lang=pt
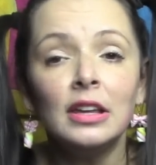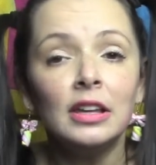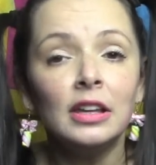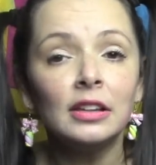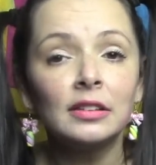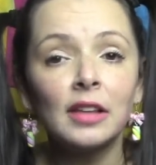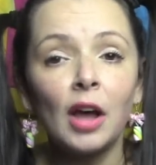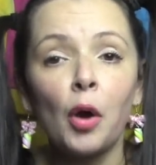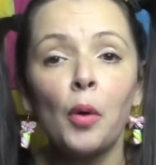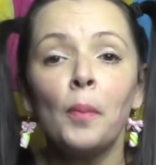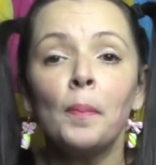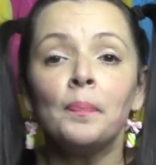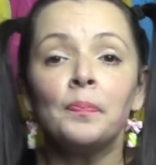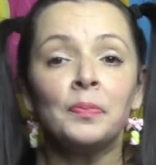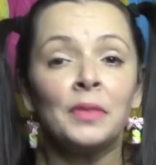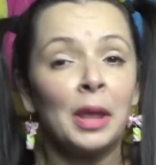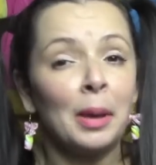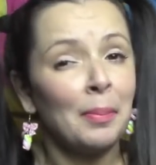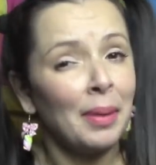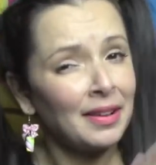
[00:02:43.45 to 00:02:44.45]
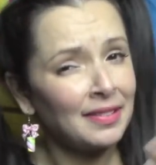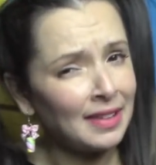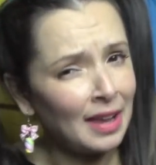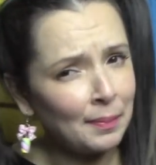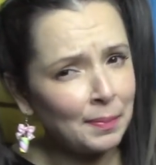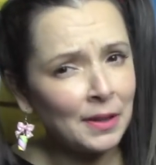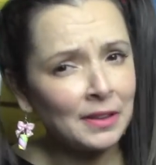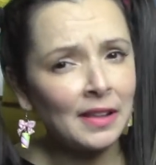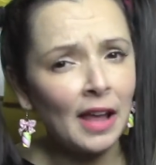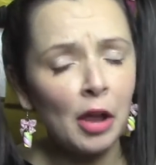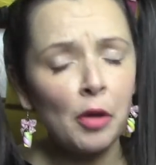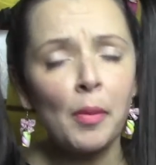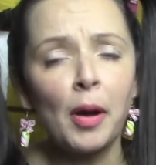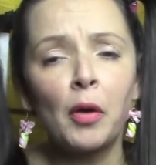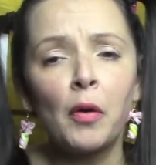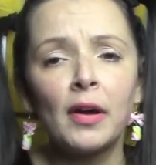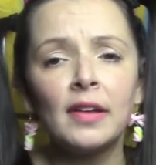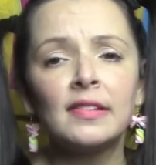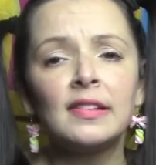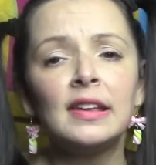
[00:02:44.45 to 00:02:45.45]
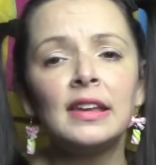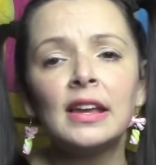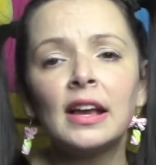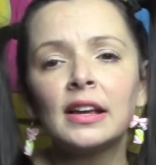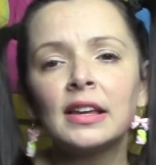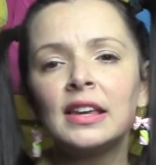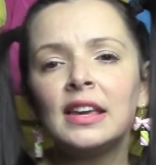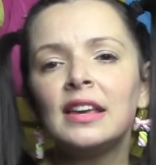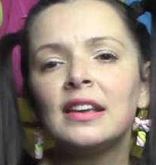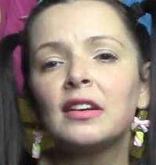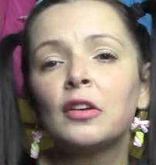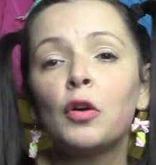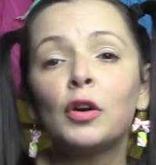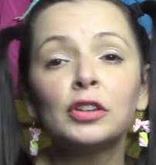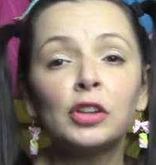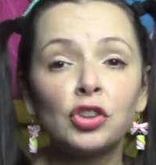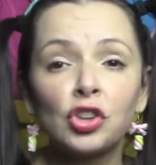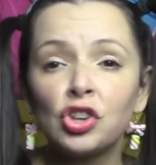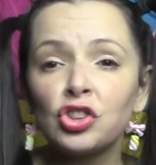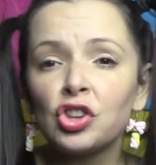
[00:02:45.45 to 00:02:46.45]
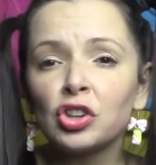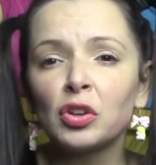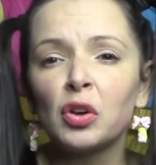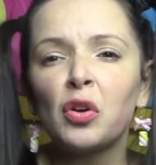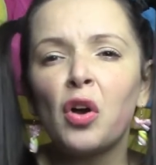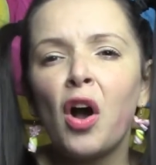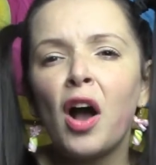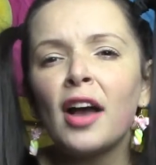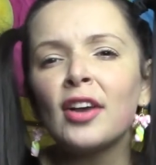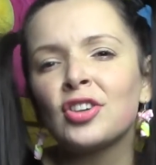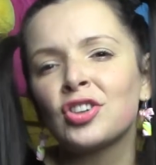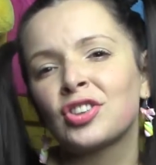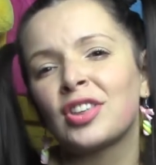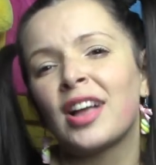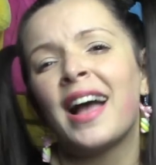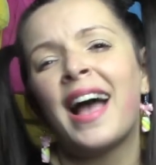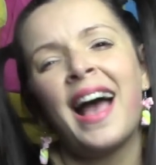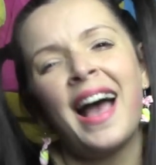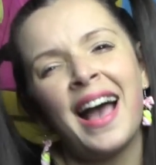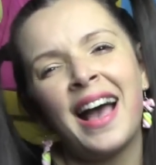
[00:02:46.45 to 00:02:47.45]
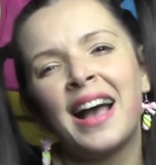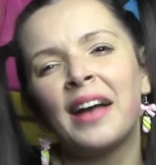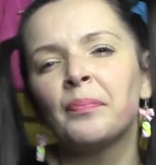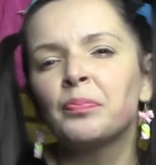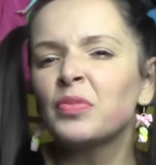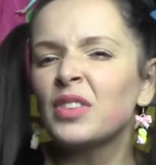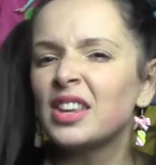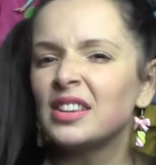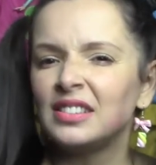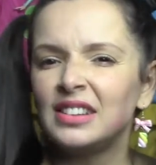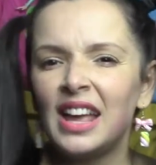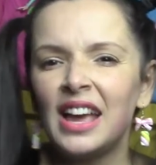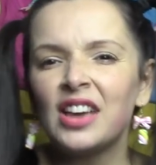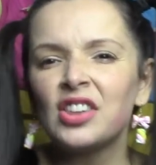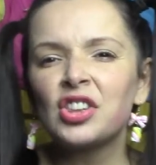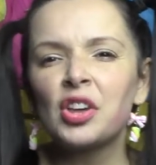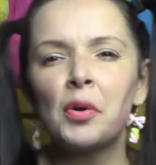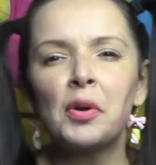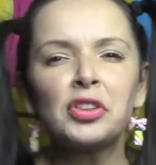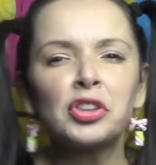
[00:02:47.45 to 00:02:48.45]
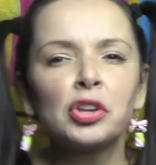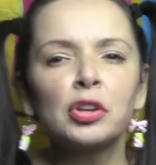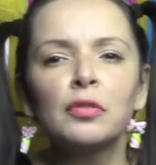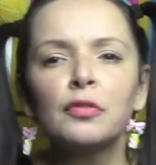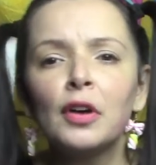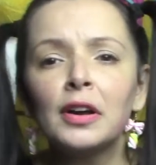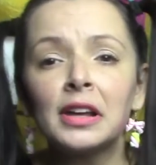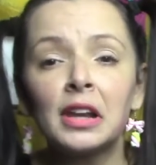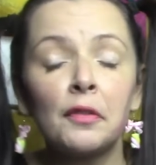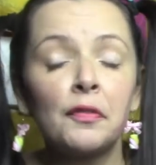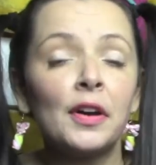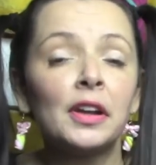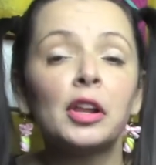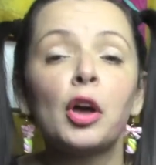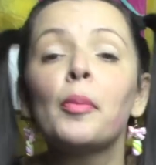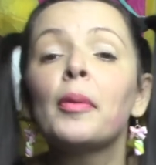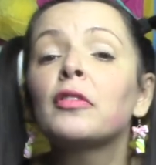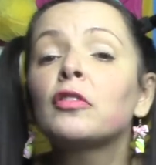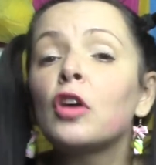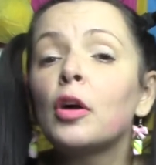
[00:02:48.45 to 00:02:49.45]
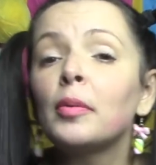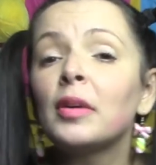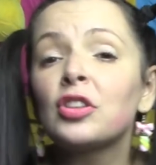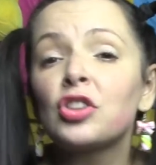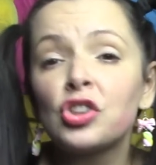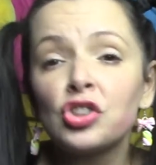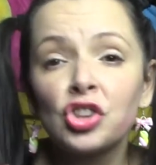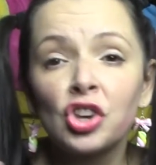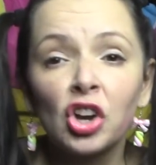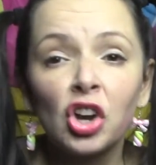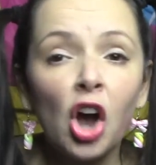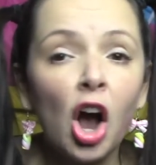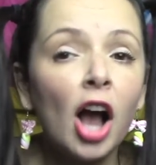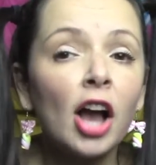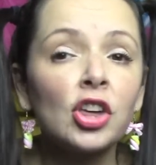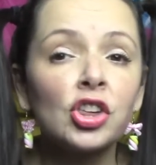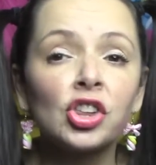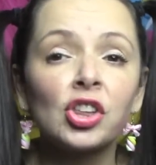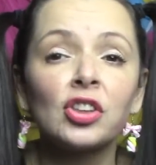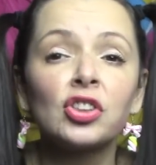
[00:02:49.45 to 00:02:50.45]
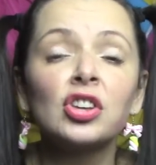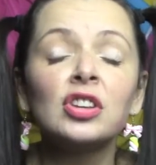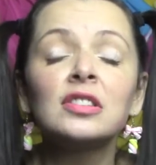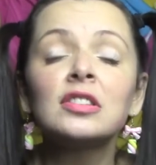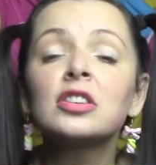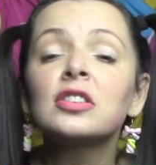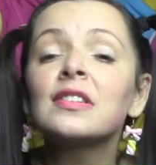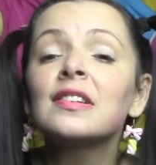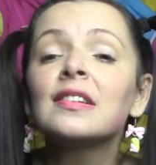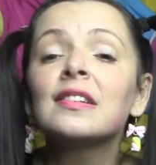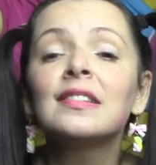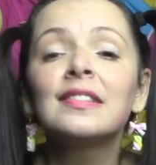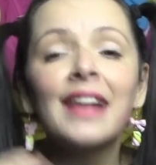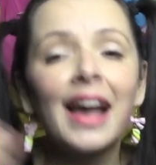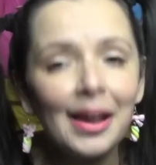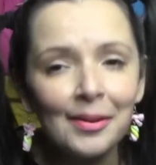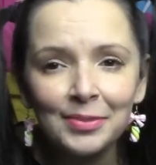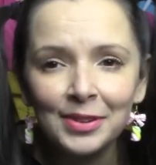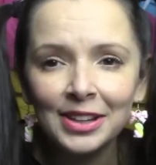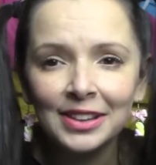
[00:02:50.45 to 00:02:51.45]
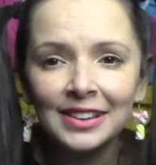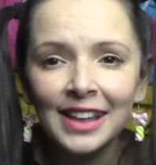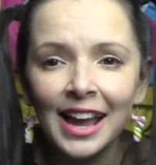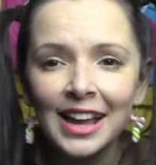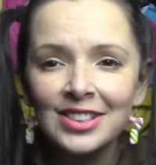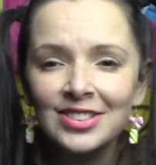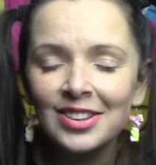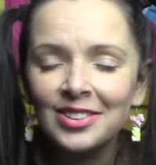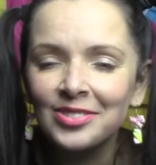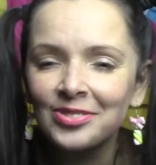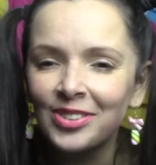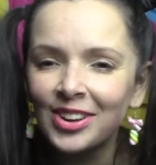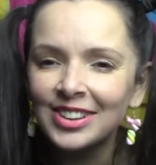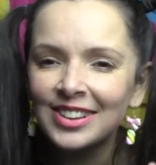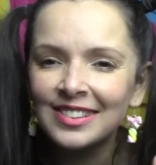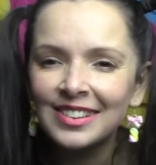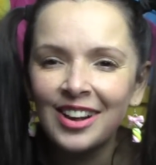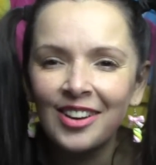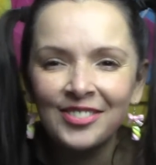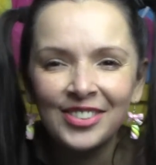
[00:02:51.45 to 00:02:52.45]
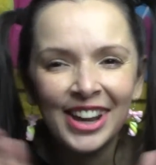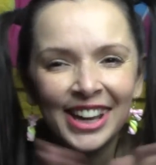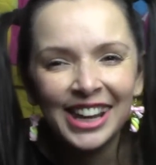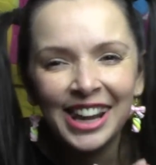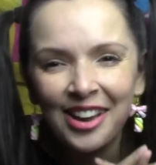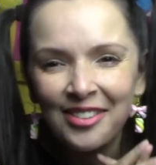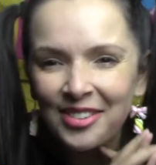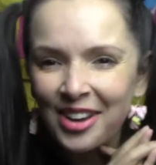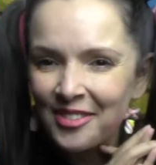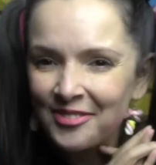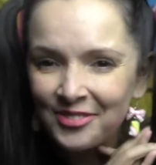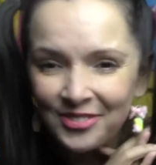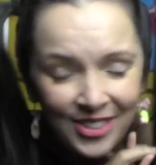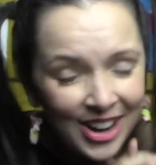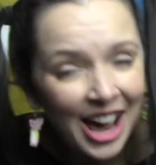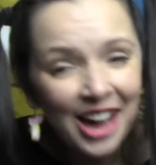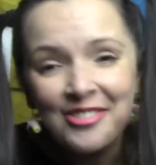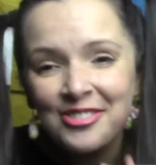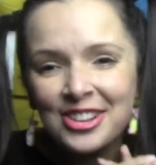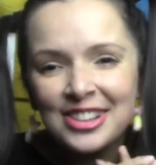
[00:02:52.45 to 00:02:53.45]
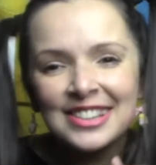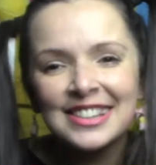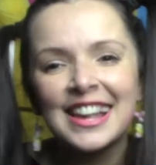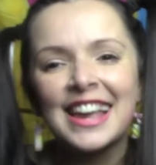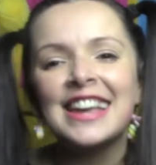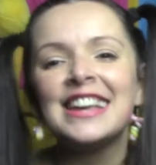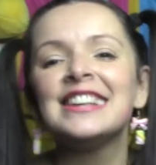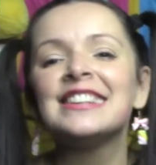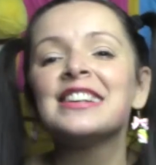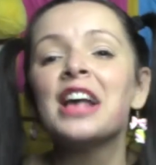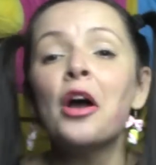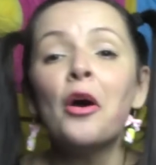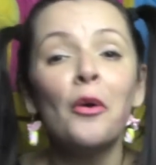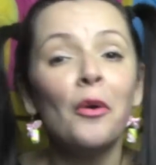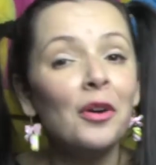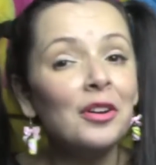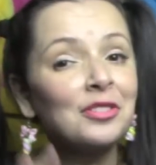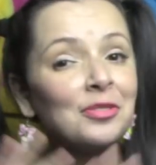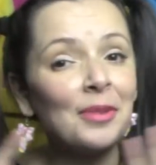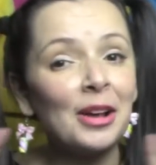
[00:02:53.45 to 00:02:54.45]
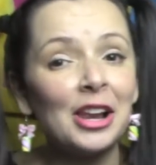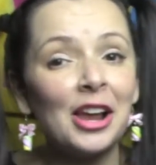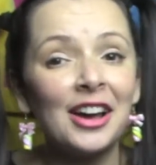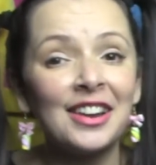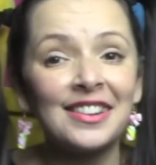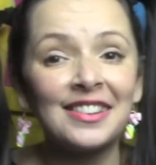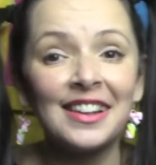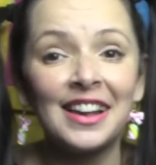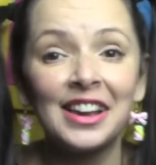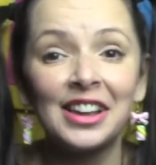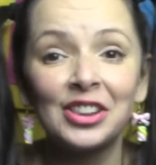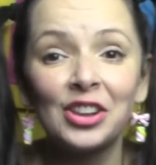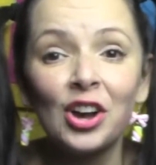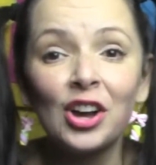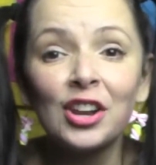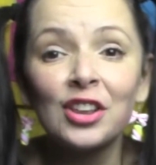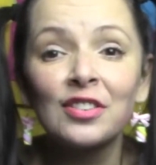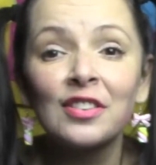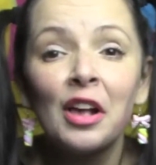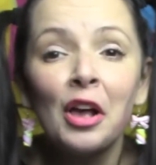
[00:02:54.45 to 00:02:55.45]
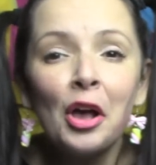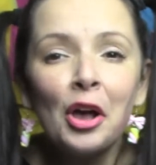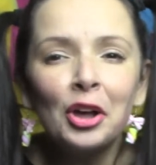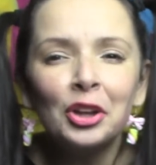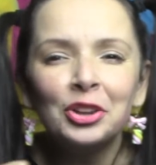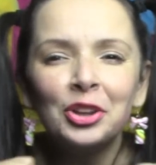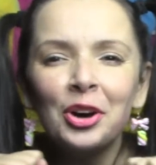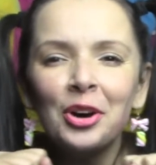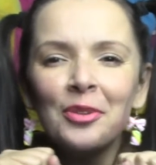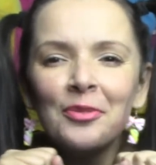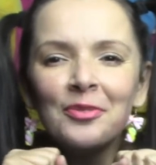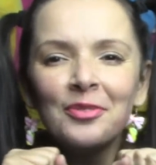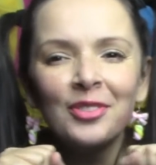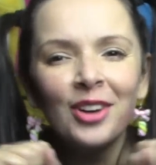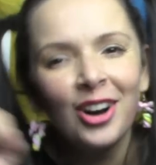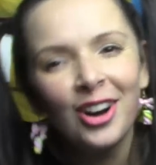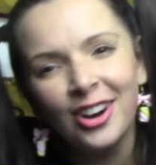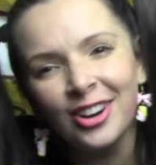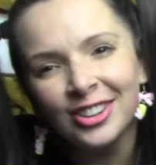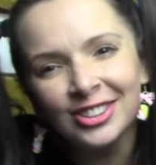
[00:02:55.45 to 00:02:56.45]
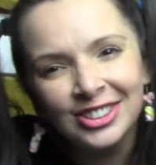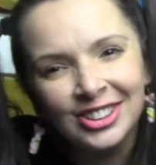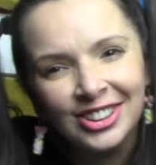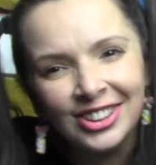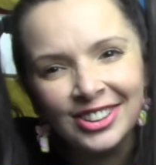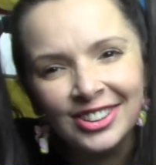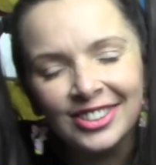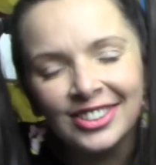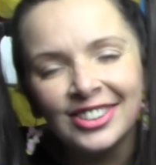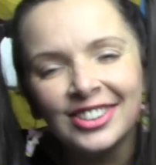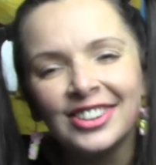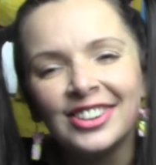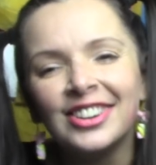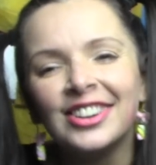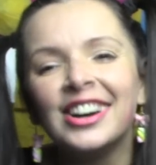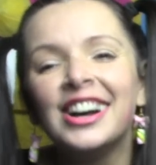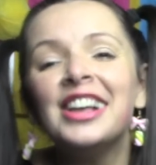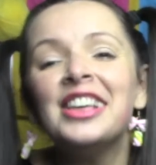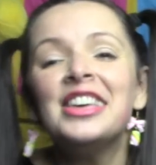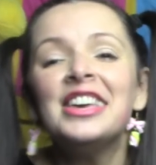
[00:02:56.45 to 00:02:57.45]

Então, mas sempre tem uma coisinha que quando a gente não gosta, ah, deixa, hoje eu não vou gravar não. Mas como a gente gosta, a gente sempre tem disposição para gravar para vocês, os melhores seguidores do mundo.